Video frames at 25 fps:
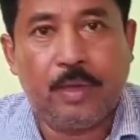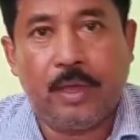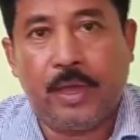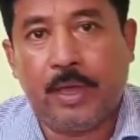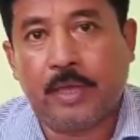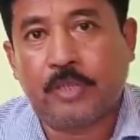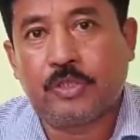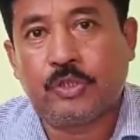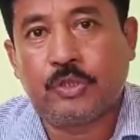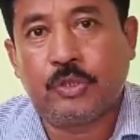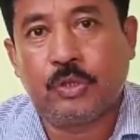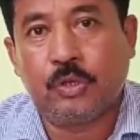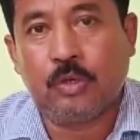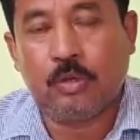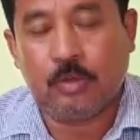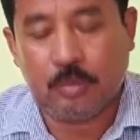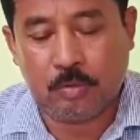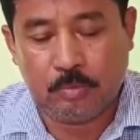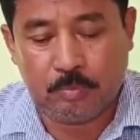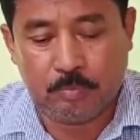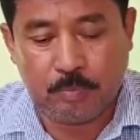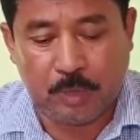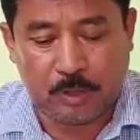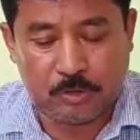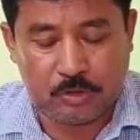একশো
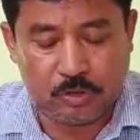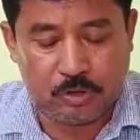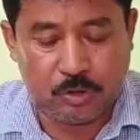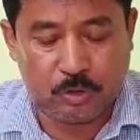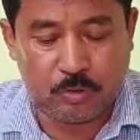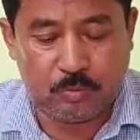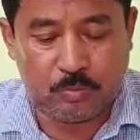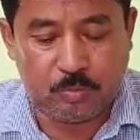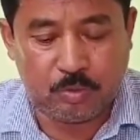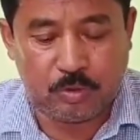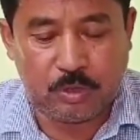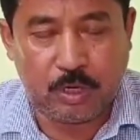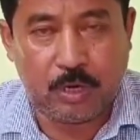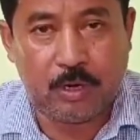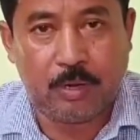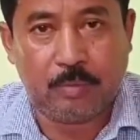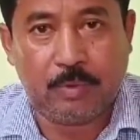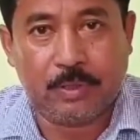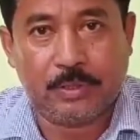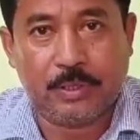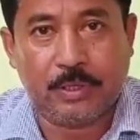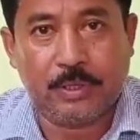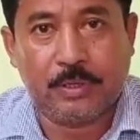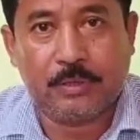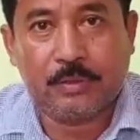পাঁচজন ভোটার
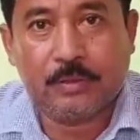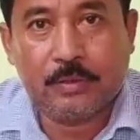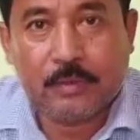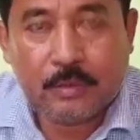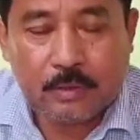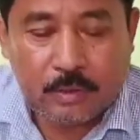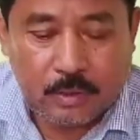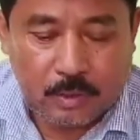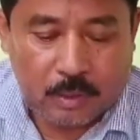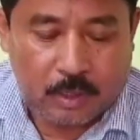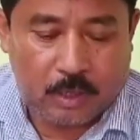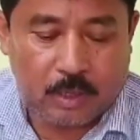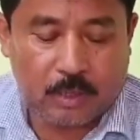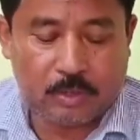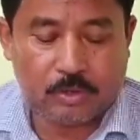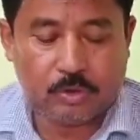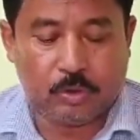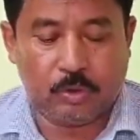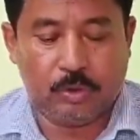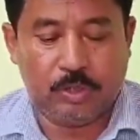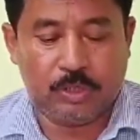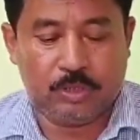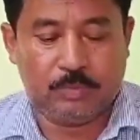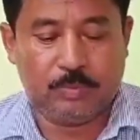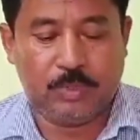আমাদের
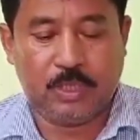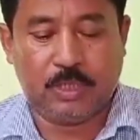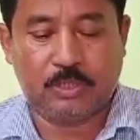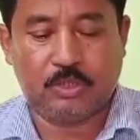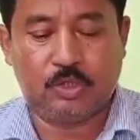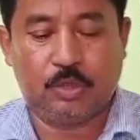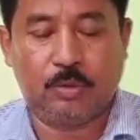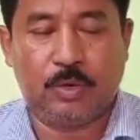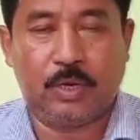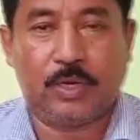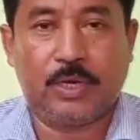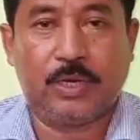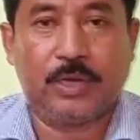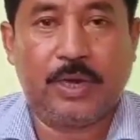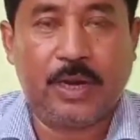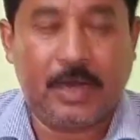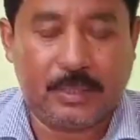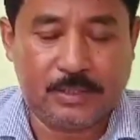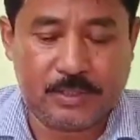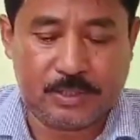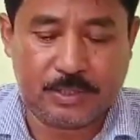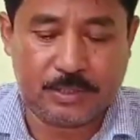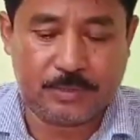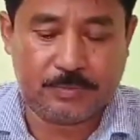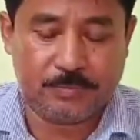চল্লিশ বিধানসভা কেন্দ্রে
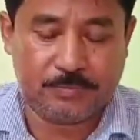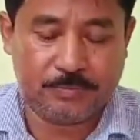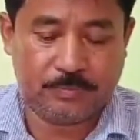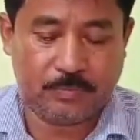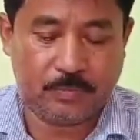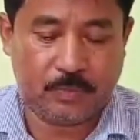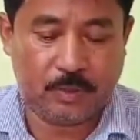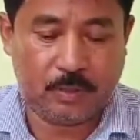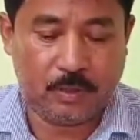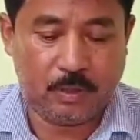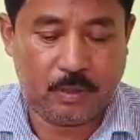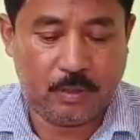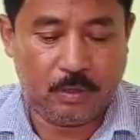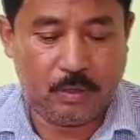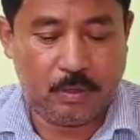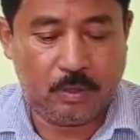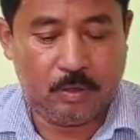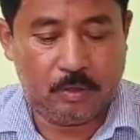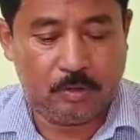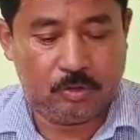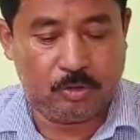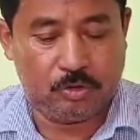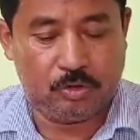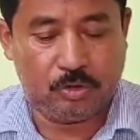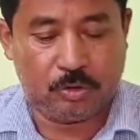আছে
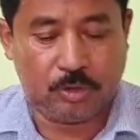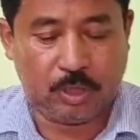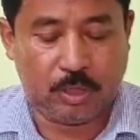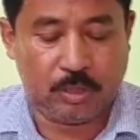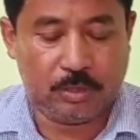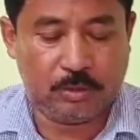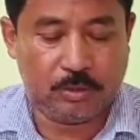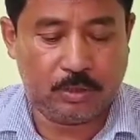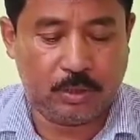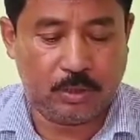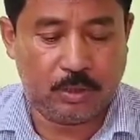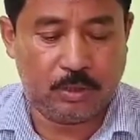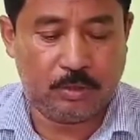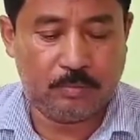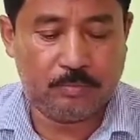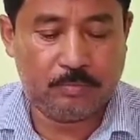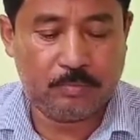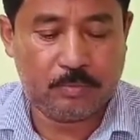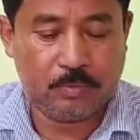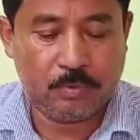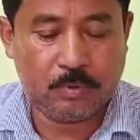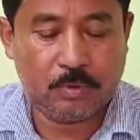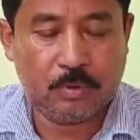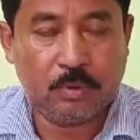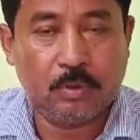তো যথারীতি
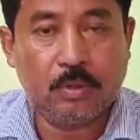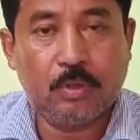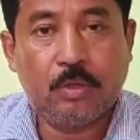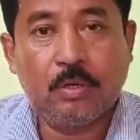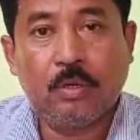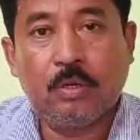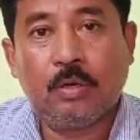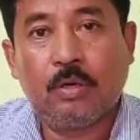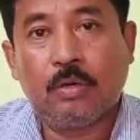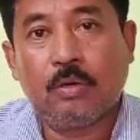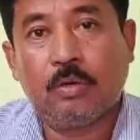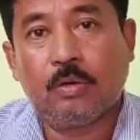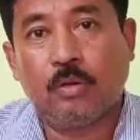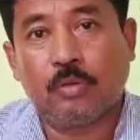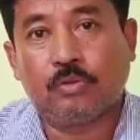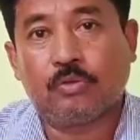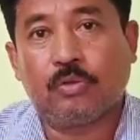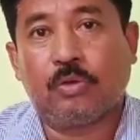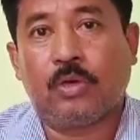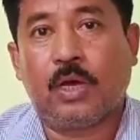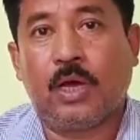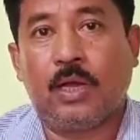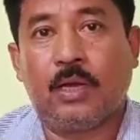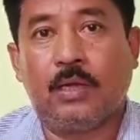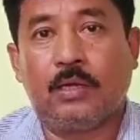
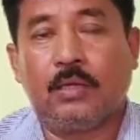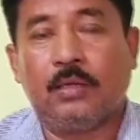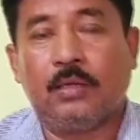গতকাল